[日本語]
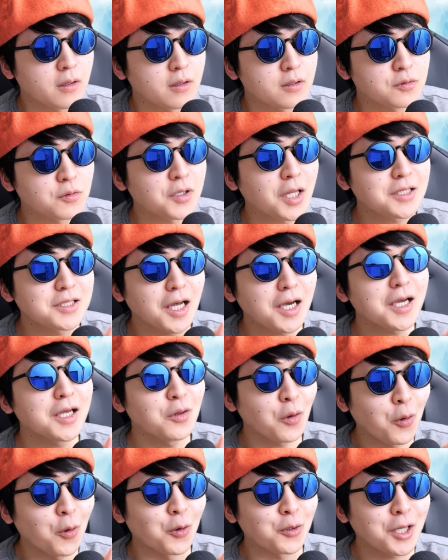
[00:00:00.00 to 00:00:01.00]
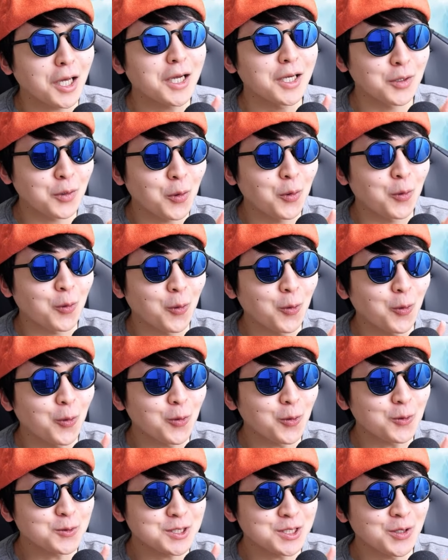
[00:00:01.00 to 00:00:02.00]
そうだだけどだけどここ
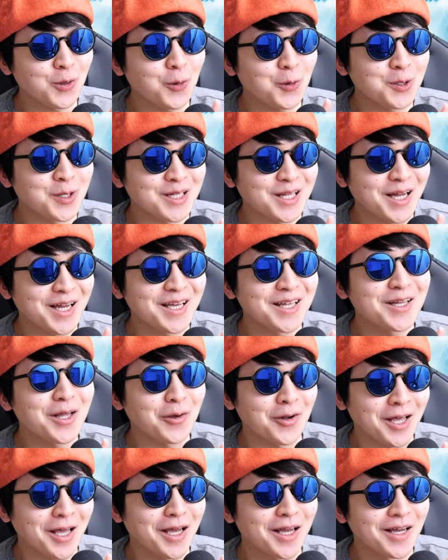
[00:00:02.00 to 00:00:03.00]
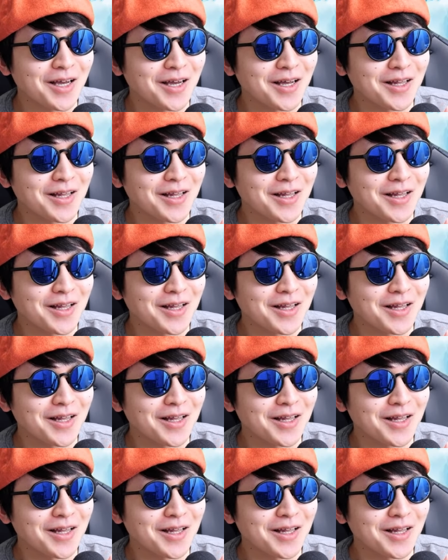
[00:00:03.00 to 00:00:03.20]
の地方では大変だよね。